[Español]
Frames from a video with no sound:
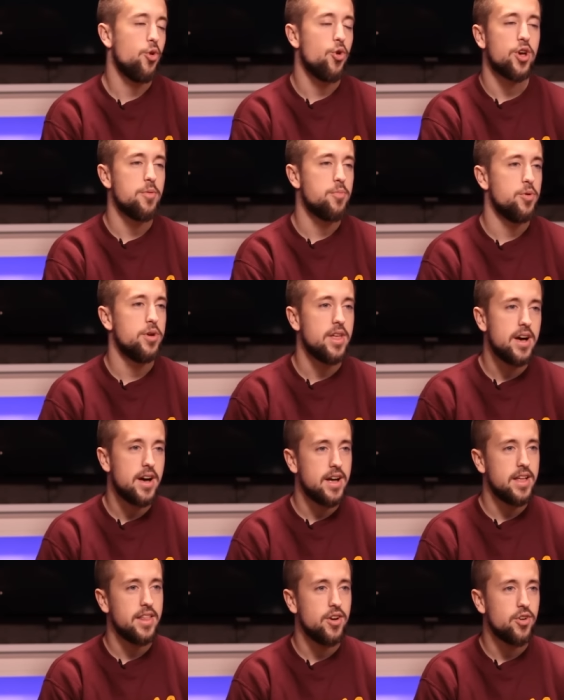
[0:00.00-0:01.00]
lo que
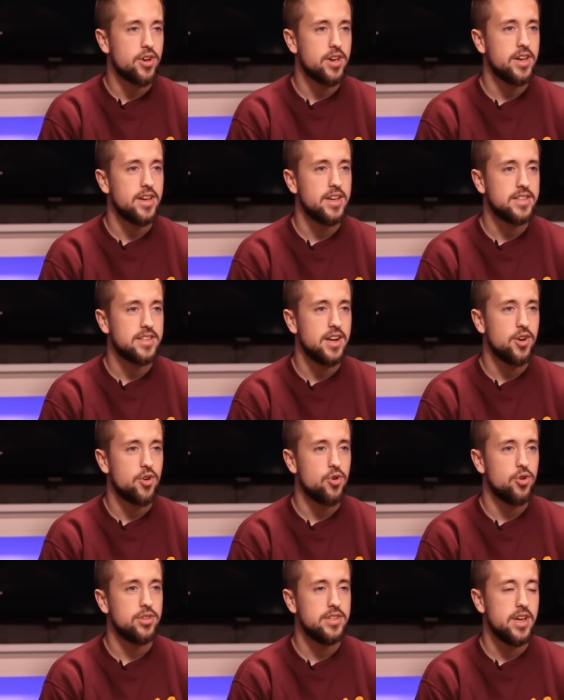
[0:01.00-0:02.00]
pueda de lo que es el
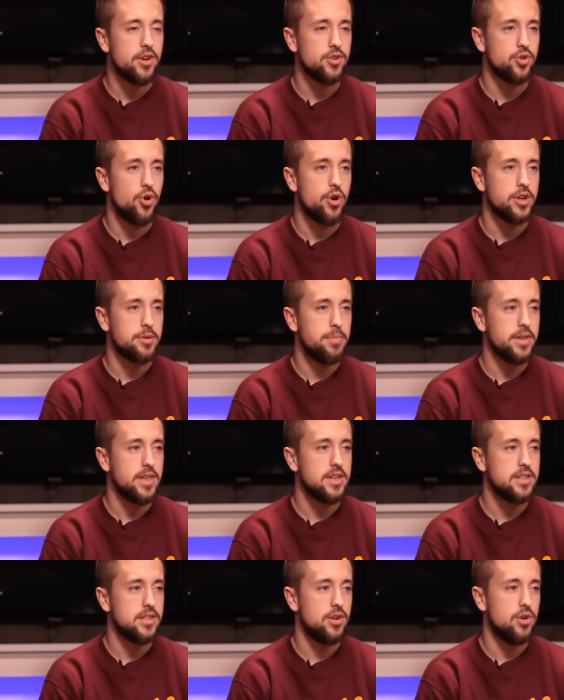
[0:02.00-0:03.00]
COD, ya no solo en España,
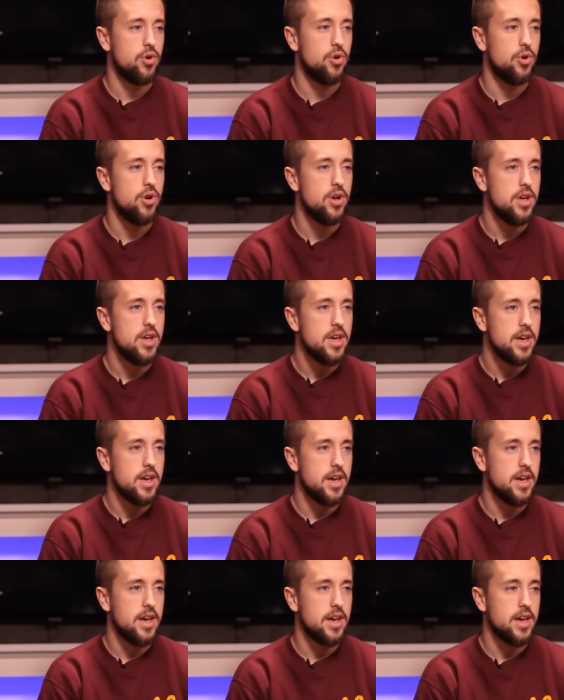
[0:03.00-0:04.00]
sino
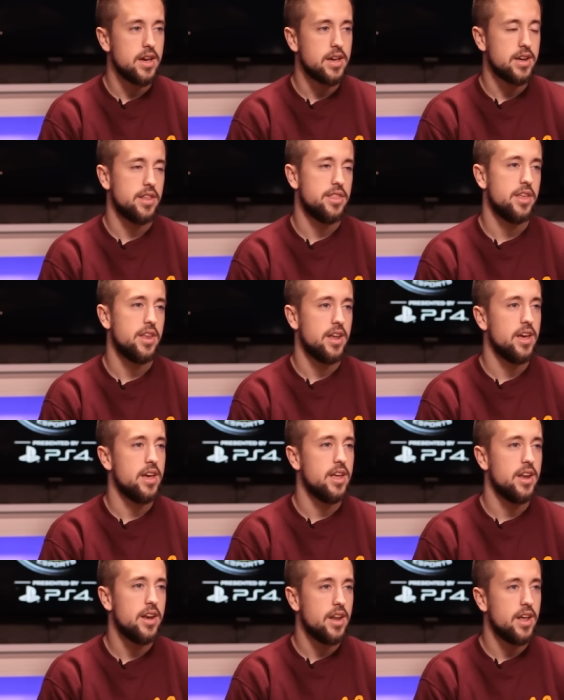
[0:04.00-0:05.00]
crecer
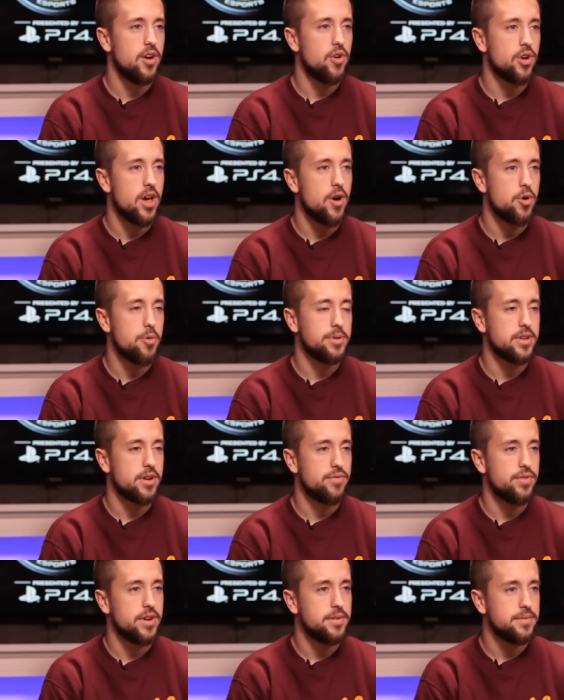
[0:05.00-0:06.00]
en, en lo que a Europa se
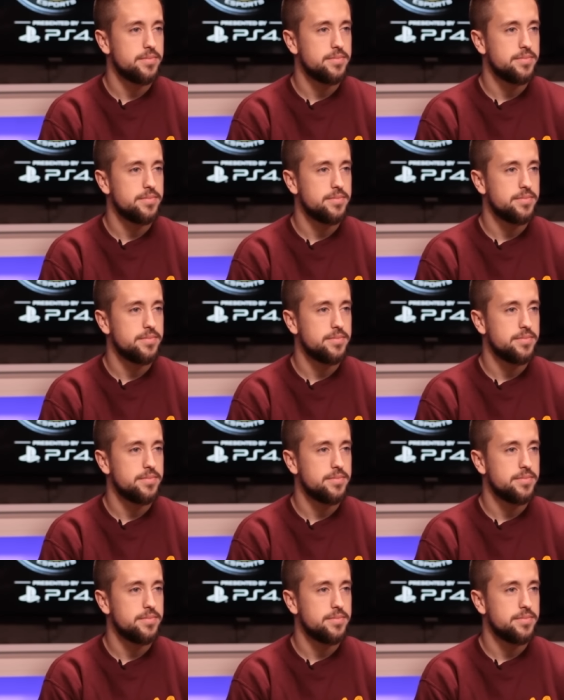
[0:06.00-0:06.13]
refiere